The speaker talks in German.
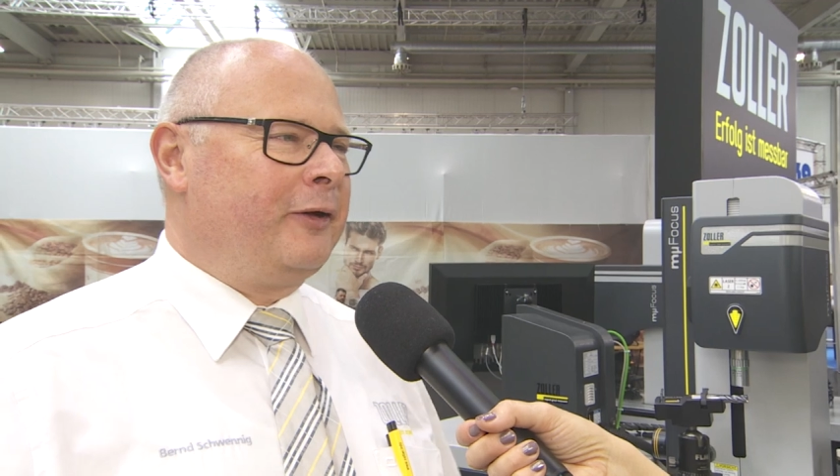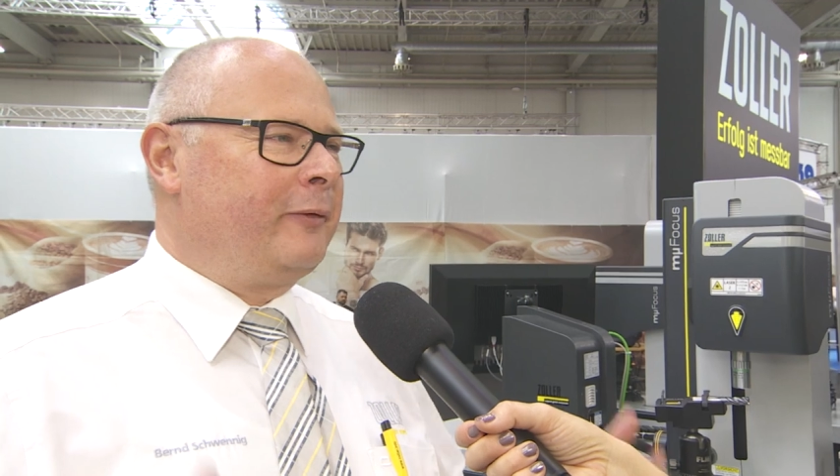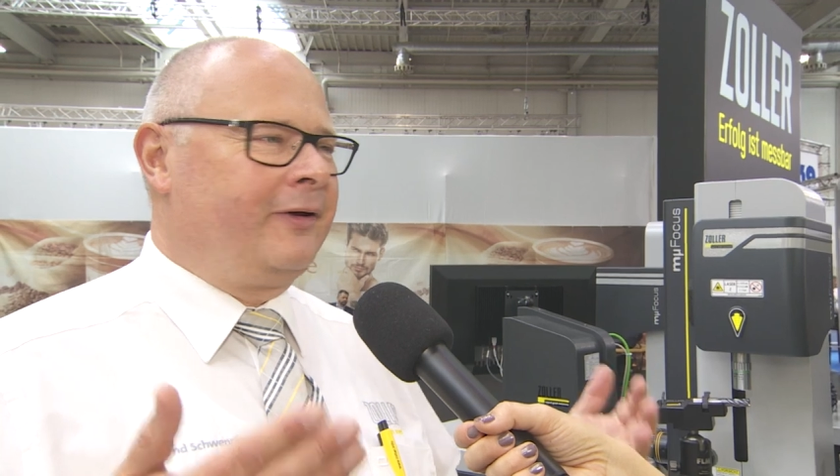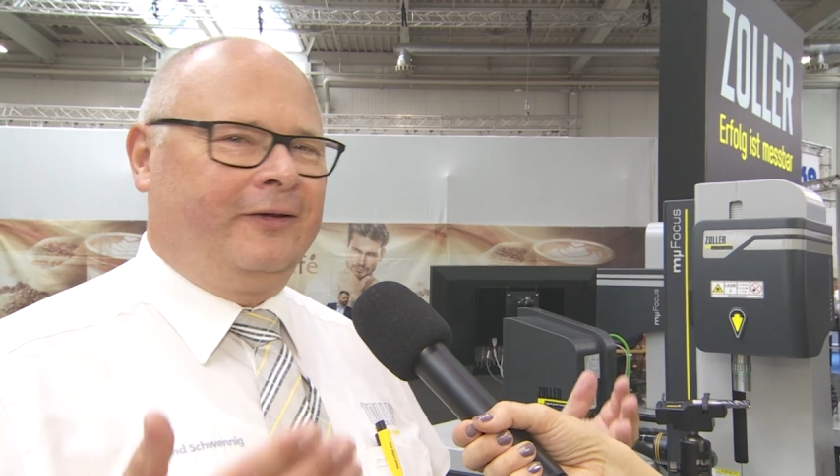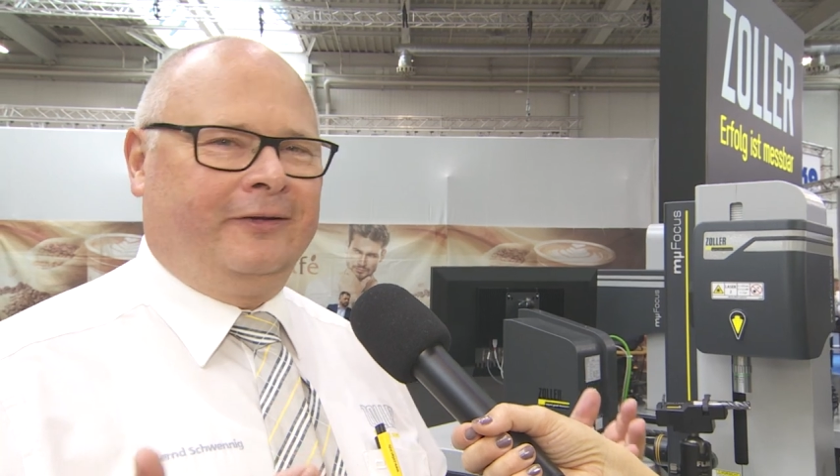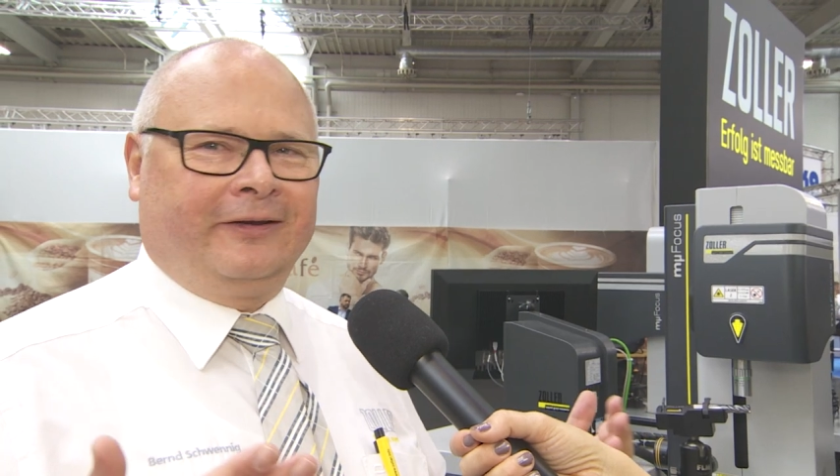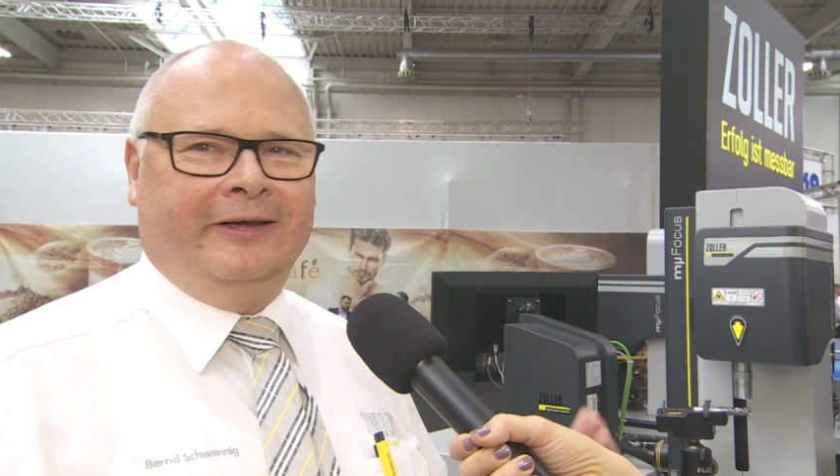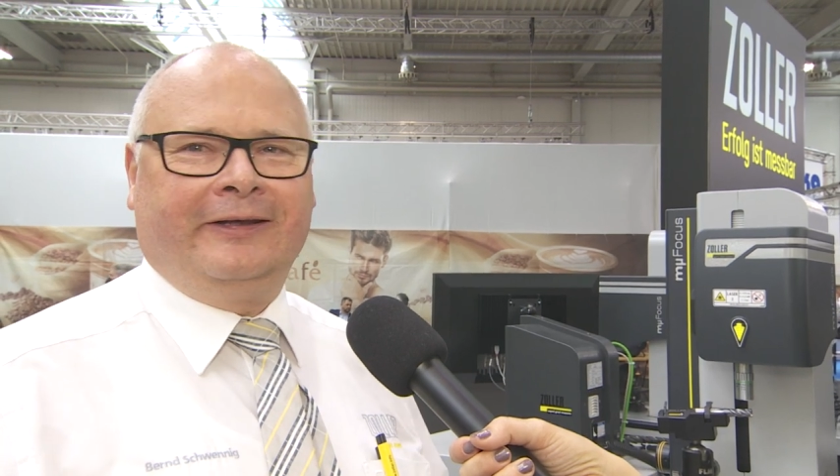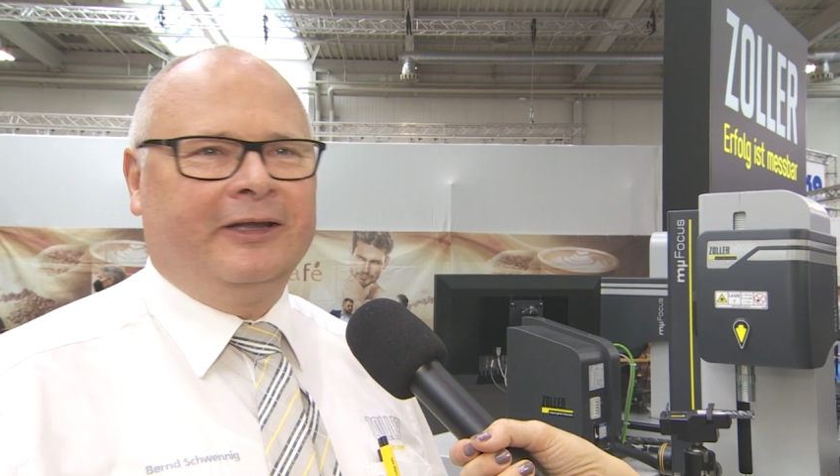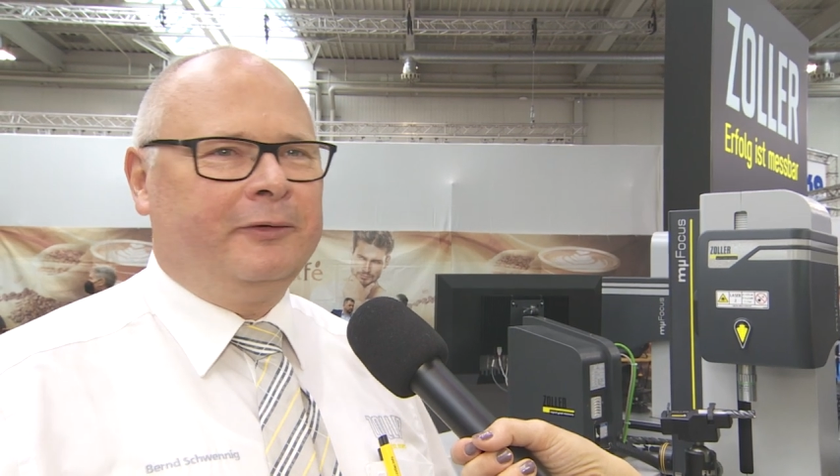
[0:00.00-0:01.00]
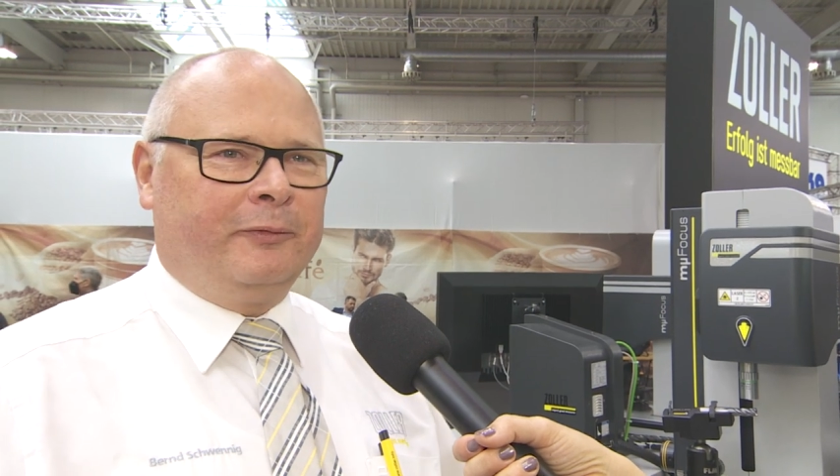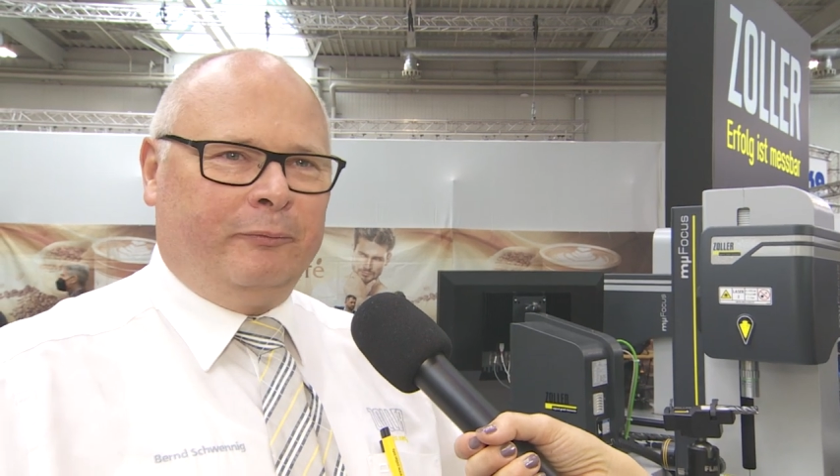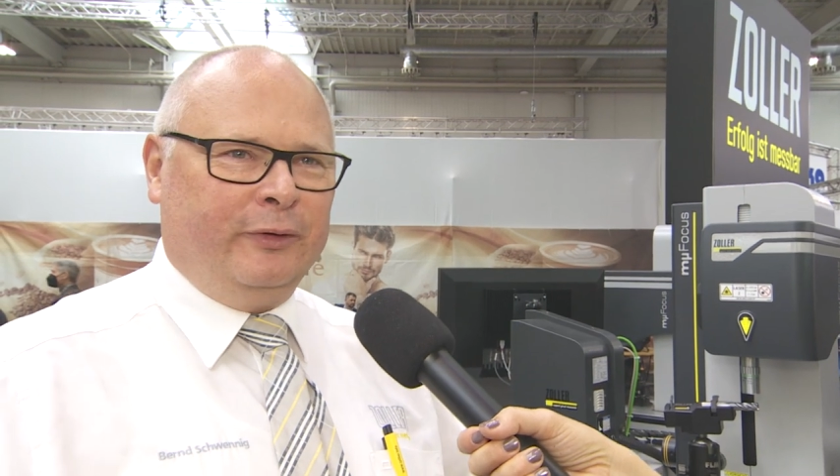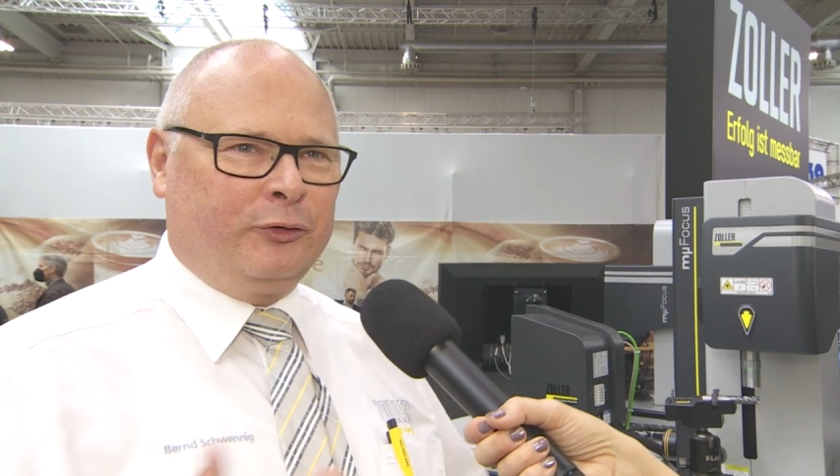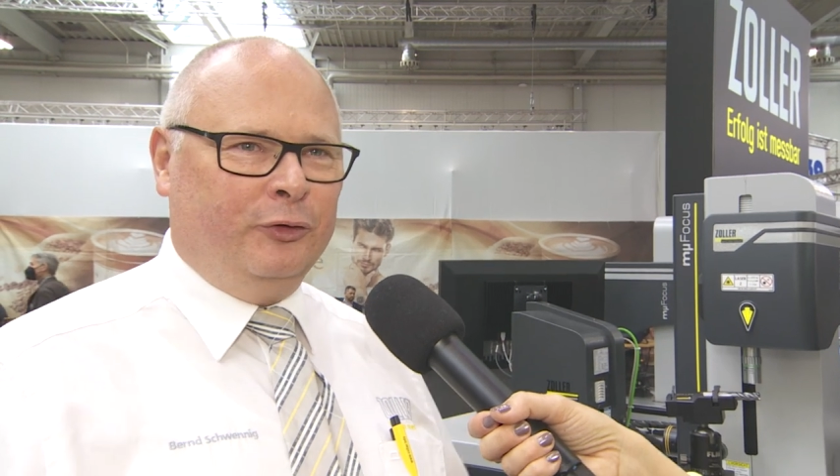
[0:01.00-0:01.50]
auch, ich rede gerne
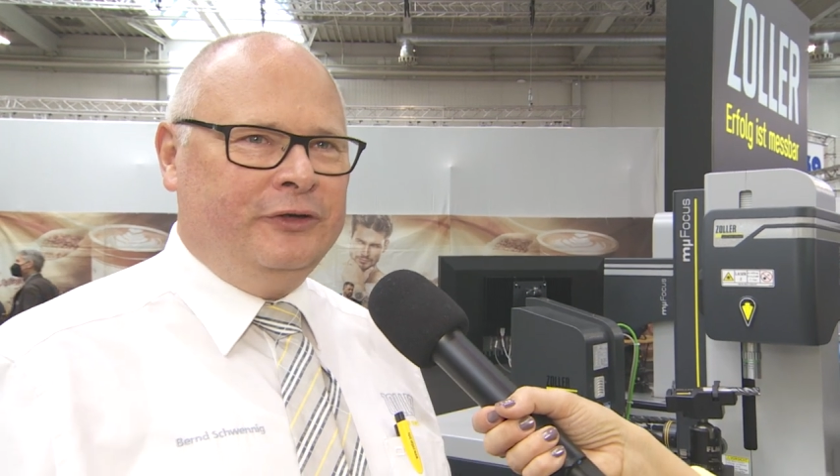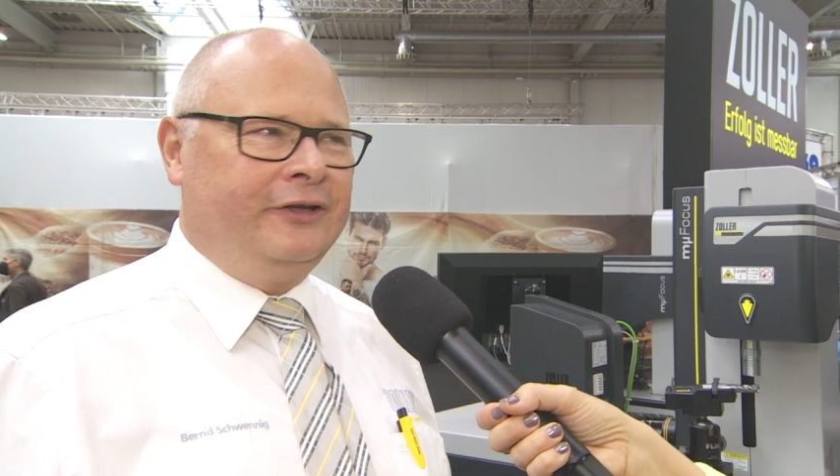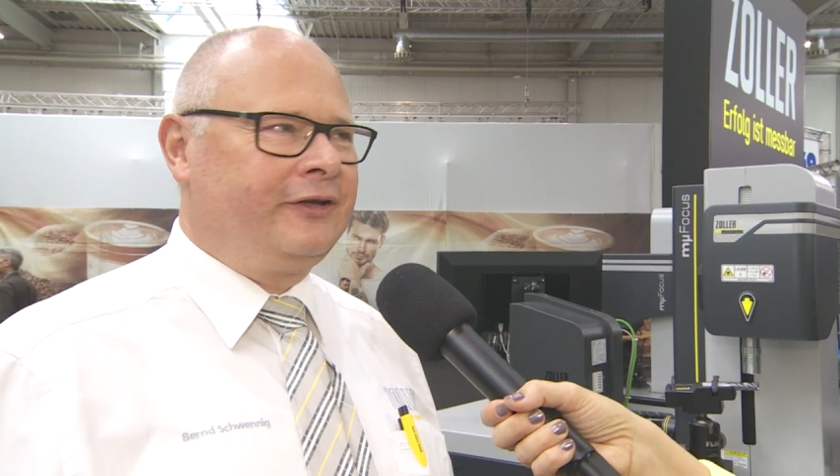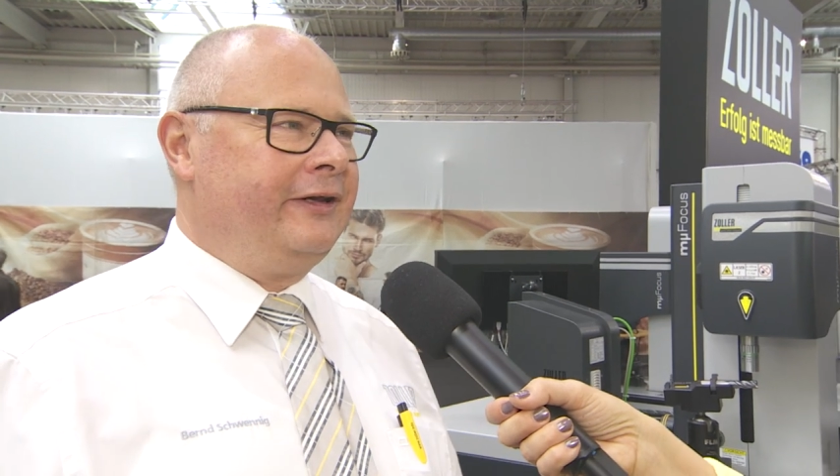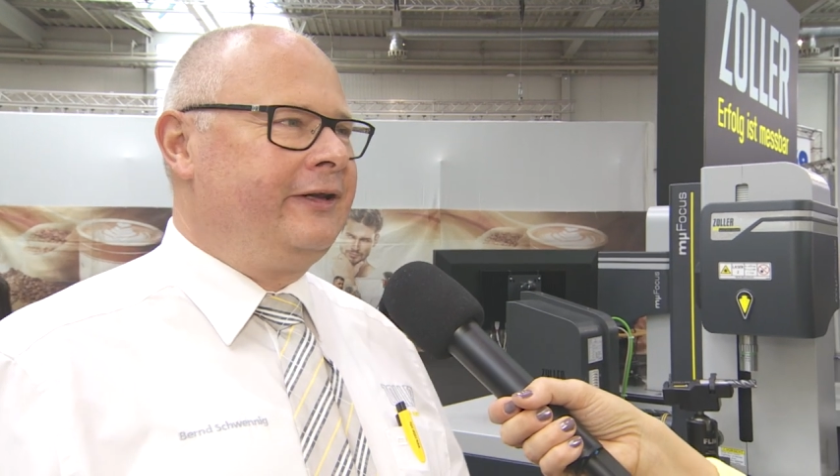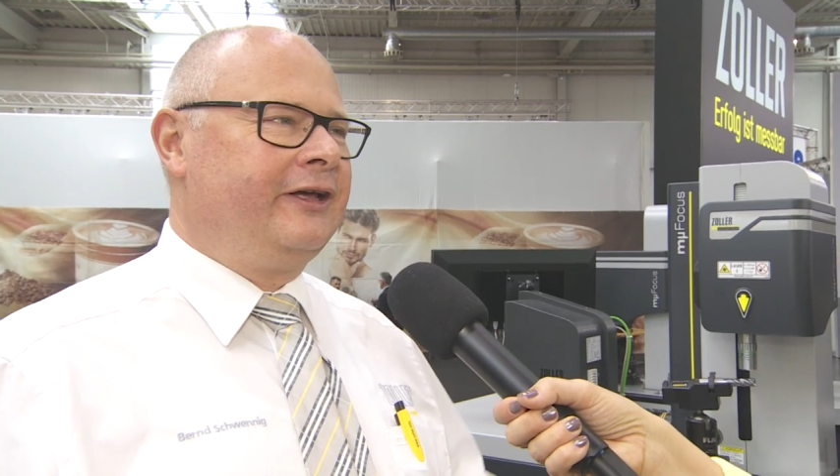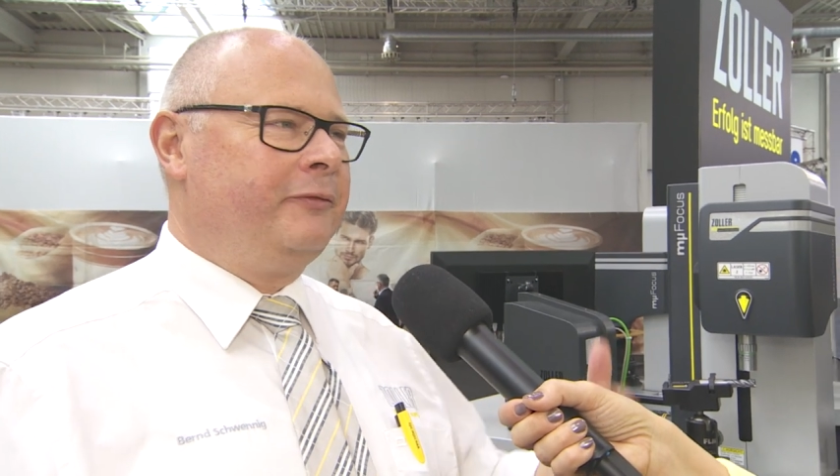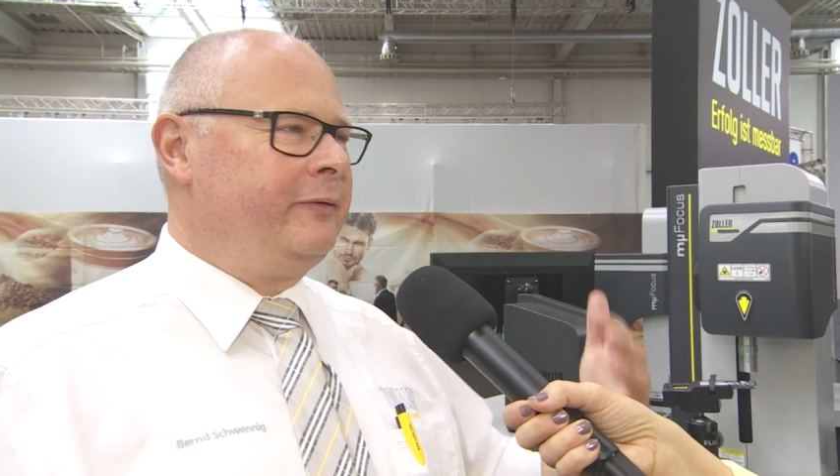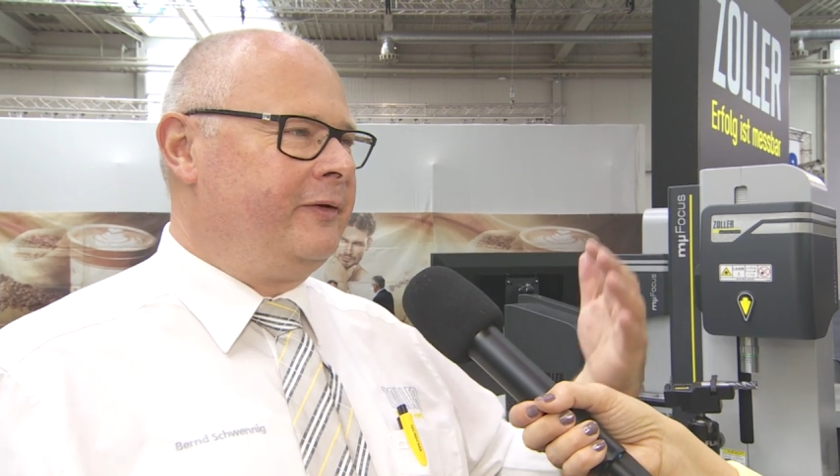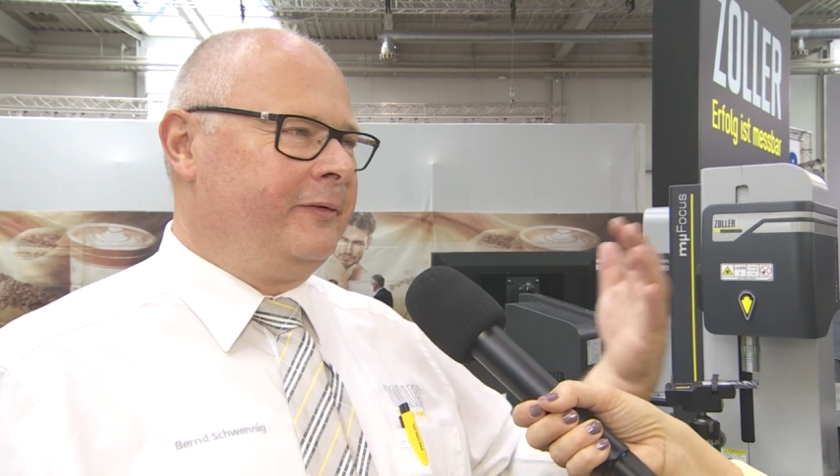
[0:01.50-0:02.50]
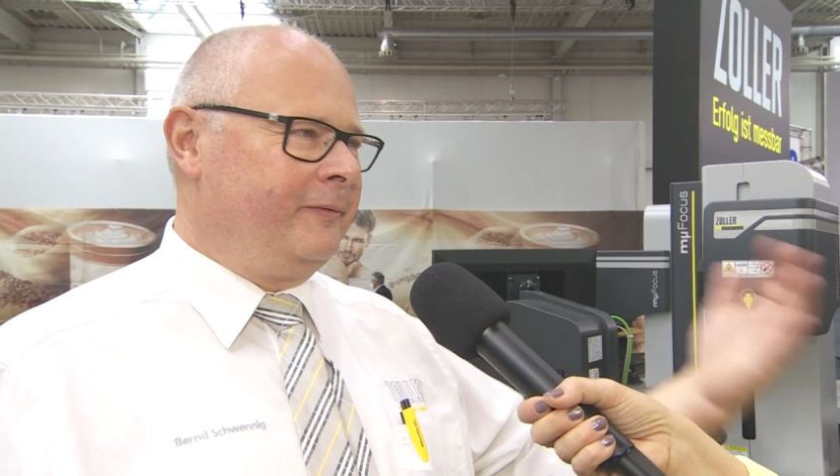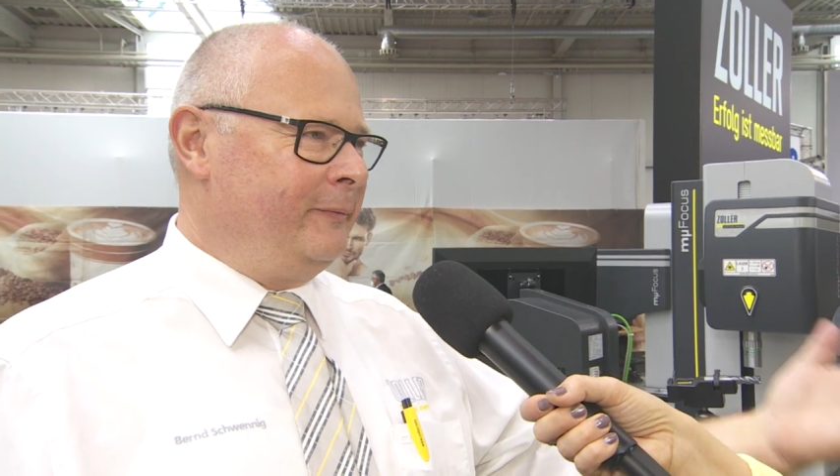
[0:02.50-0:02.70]
mit Kunden, ich rede gerne mit,